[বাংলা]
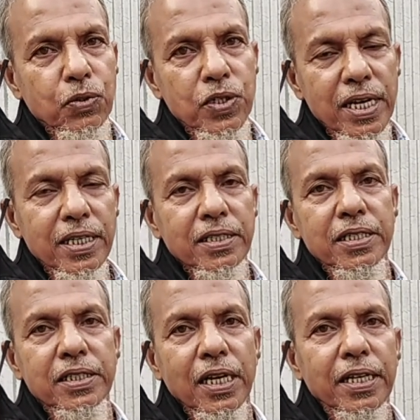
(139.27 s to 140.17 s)
দুই
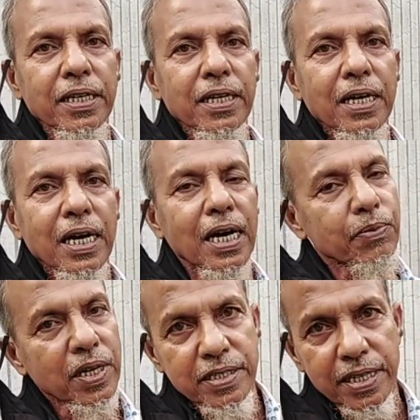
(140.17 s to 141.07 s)
সালে
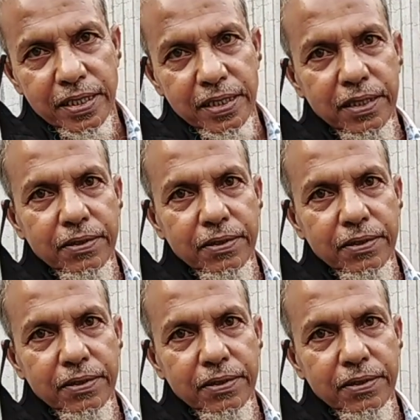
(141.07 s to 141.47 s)
আমরা নিয়ে আসি